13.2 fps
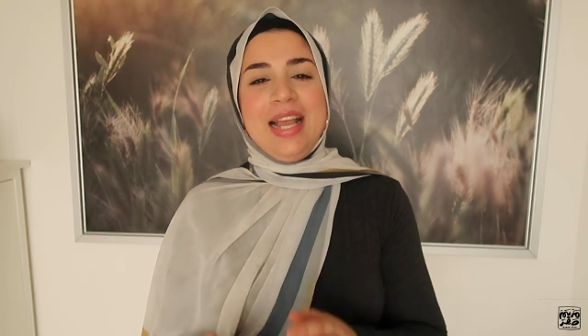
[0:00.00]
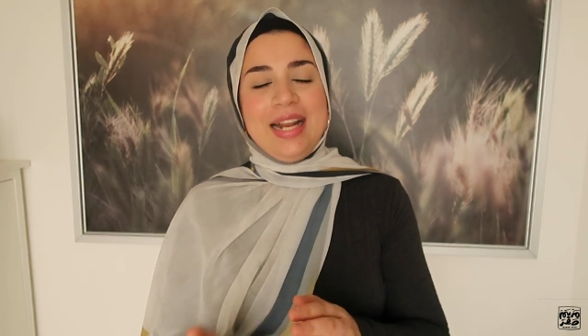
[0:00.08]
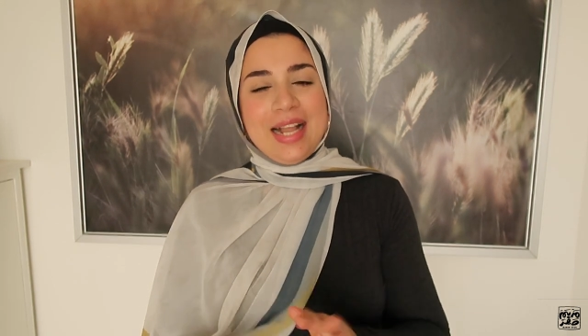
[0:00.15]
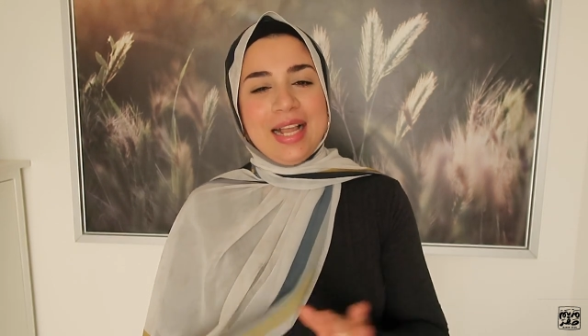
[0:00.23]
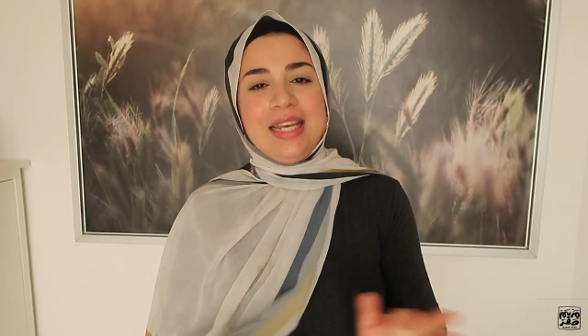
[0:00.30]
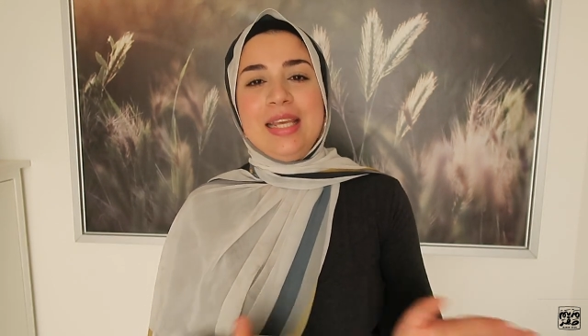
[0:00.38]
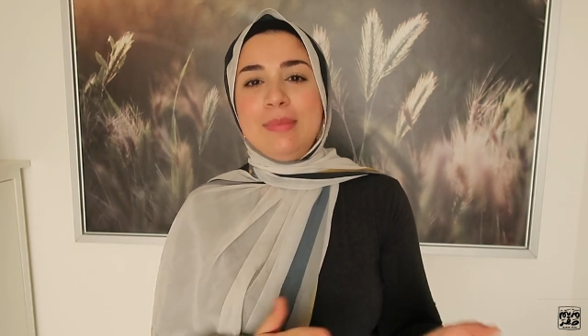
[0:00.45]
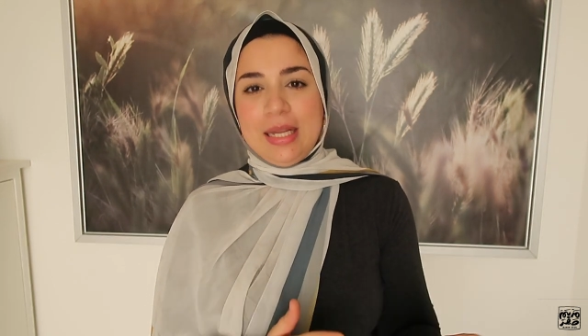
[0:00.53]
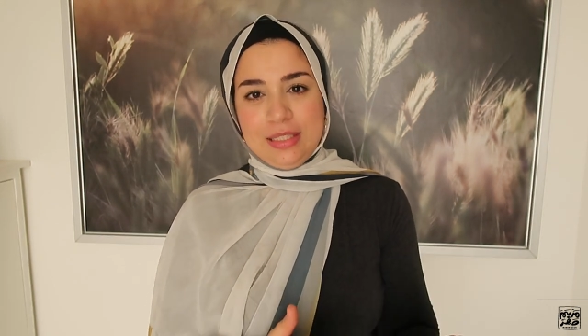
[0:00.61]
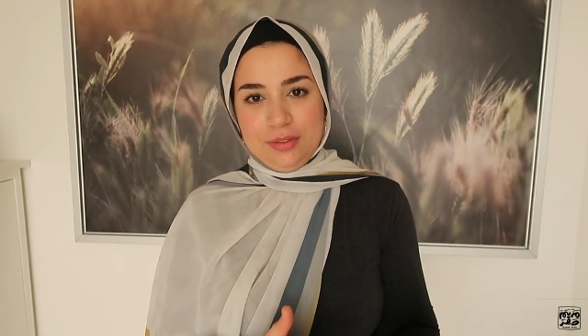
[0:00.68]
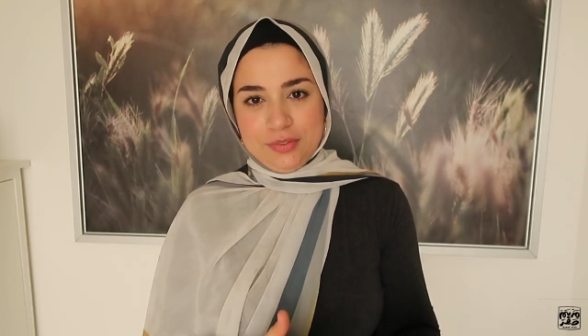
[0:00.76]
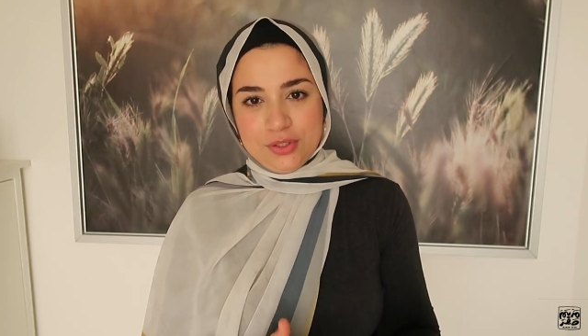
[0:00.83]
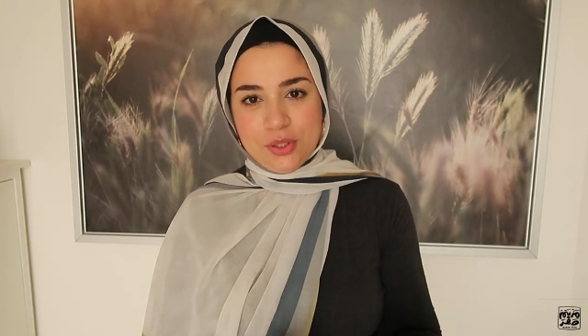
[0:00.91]
نخليه بعد
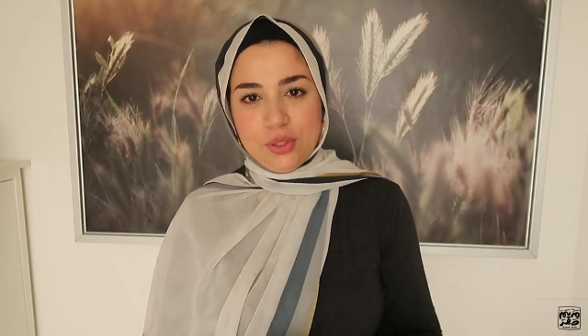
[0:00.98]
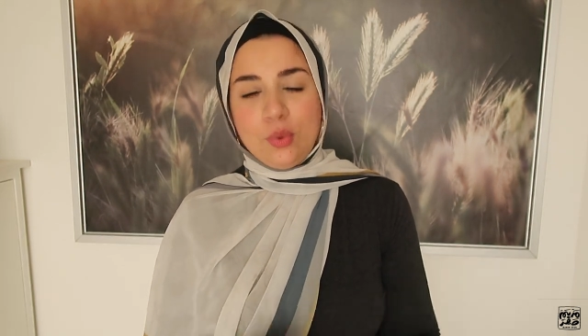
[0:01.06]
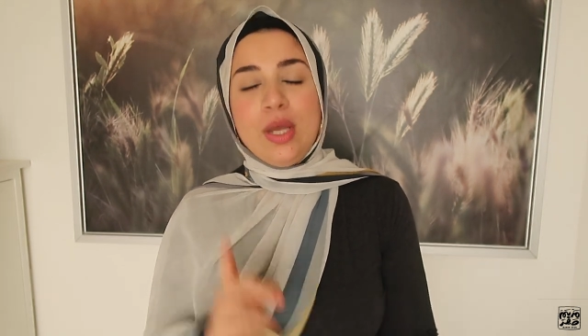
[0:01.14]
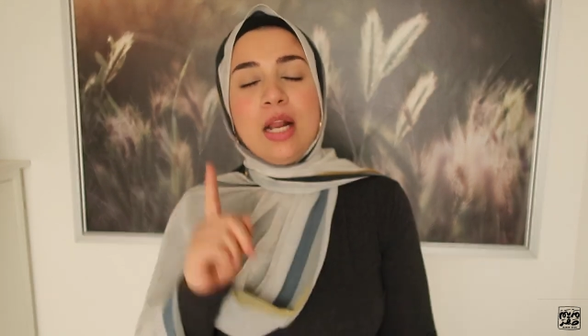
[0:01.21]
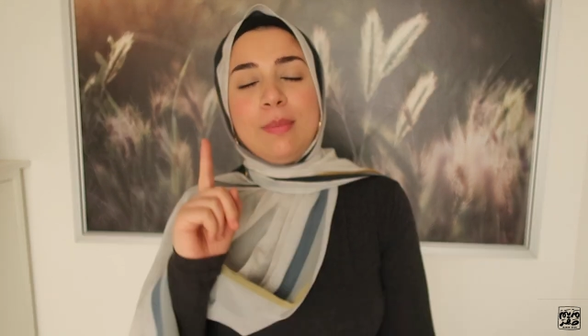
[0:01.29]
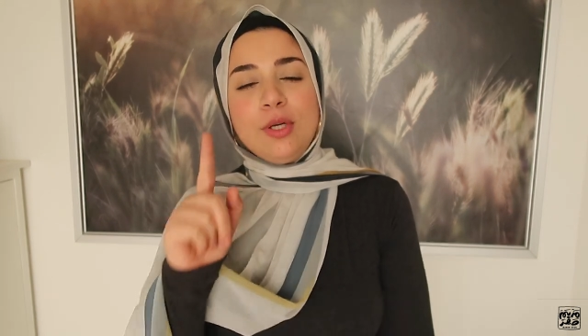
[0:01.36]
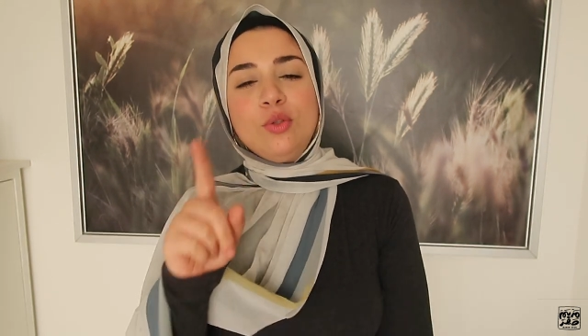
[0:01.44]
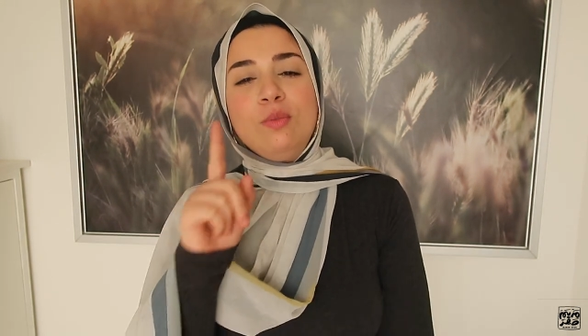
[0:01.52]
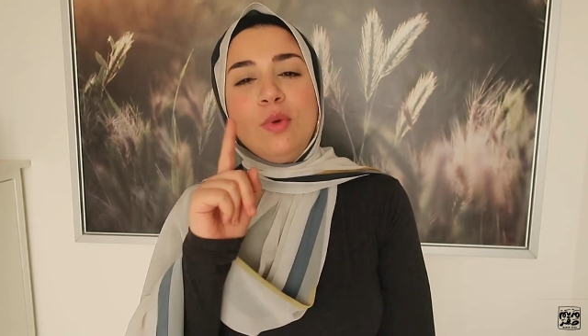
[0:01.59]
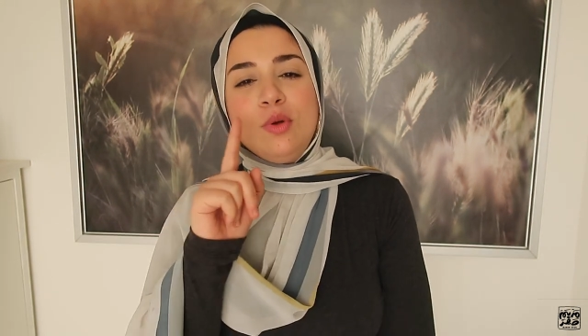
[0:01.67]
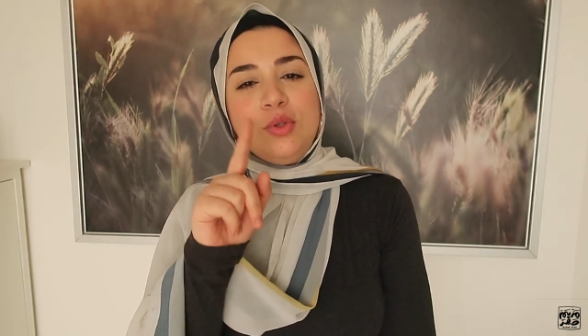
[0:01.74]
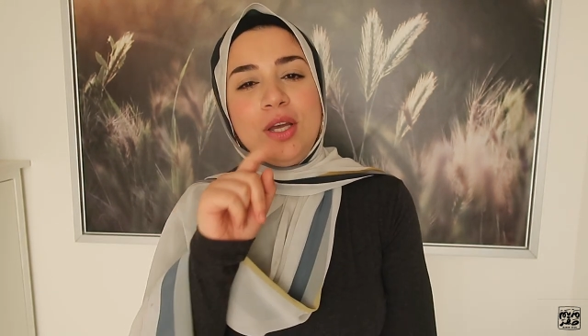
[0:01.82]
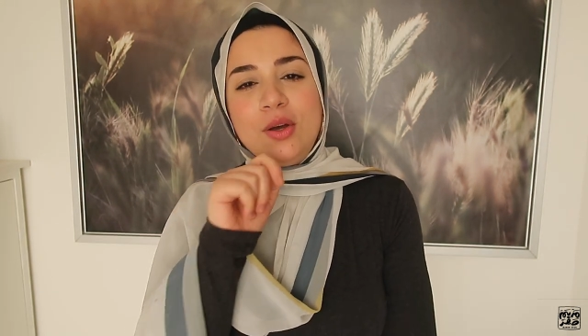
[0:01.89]
الفطار وهنا برضو
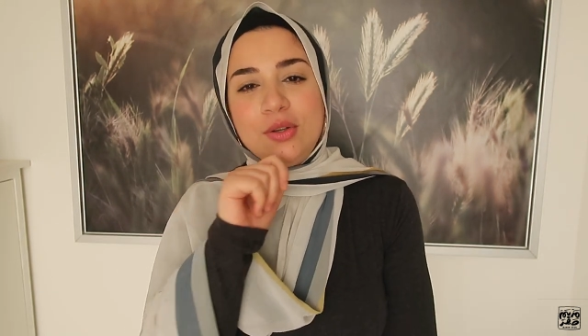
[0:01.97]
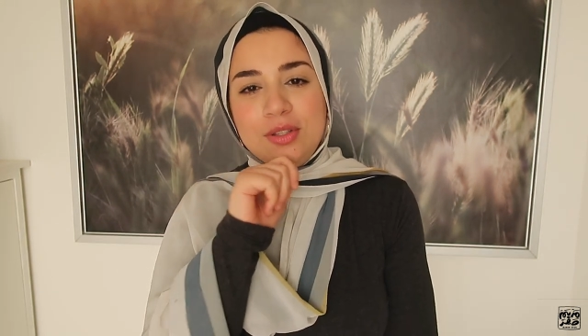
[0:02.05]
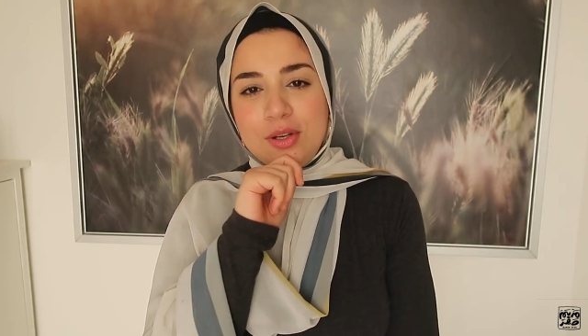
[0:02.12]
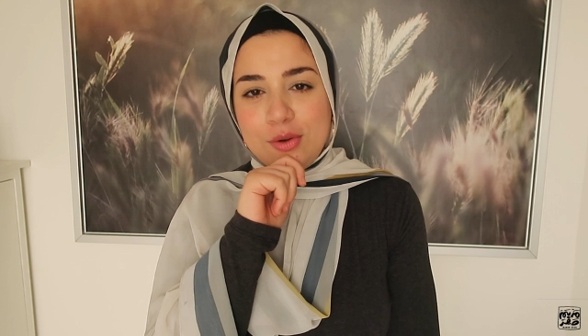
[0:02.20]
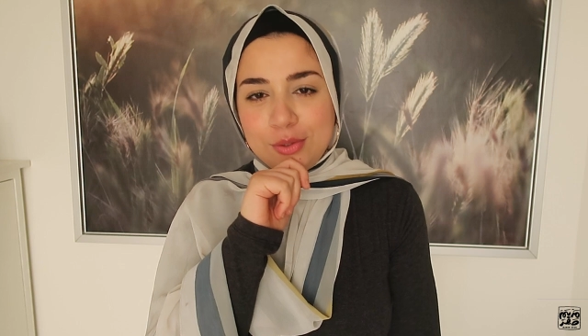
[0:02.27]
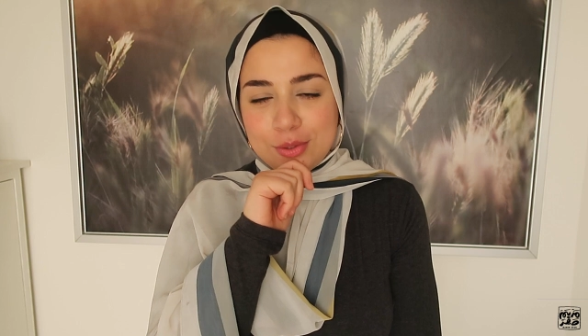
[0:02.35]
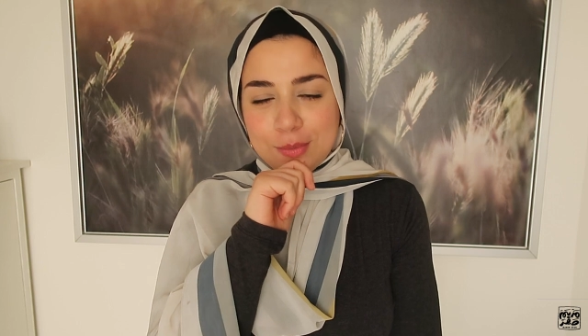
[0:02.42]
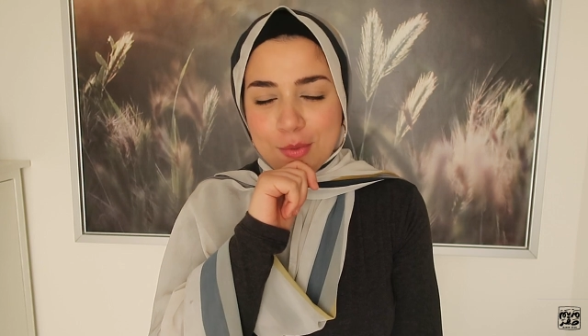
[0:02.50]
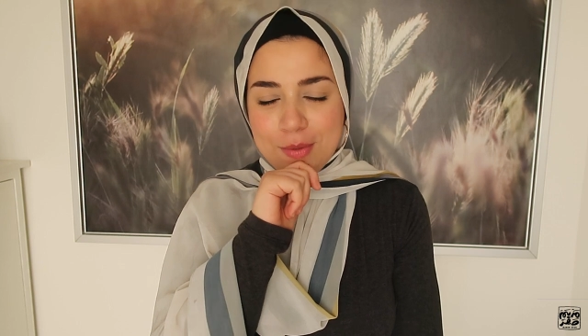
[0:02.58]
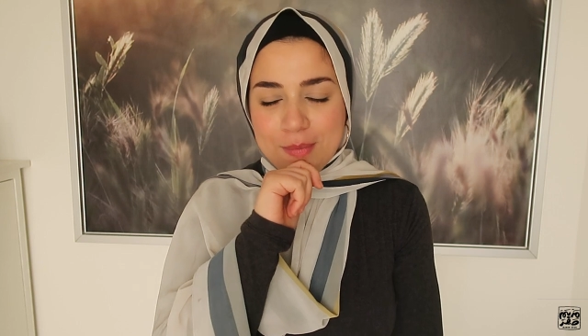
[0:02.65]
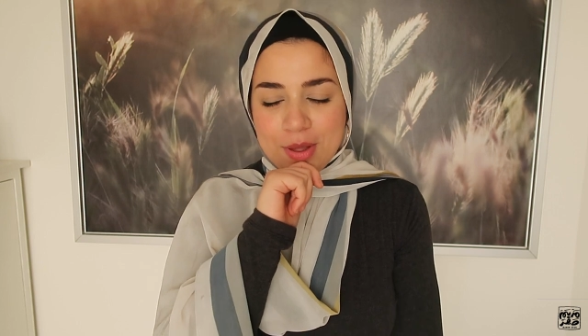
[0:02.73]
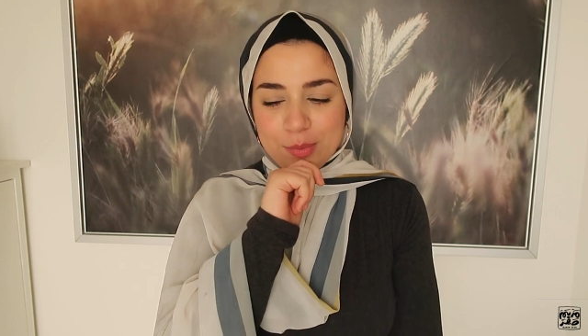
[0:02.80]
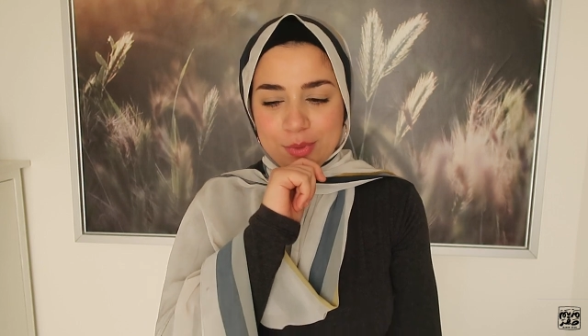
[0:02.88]
الموضوع ياخدنا لنقطه
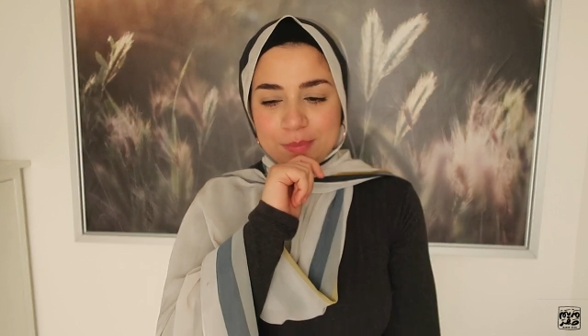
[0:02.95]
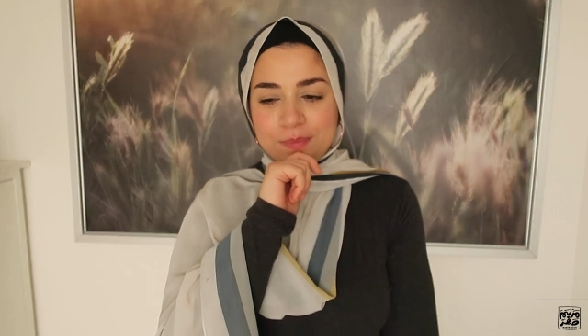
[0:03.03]
مهمه قوي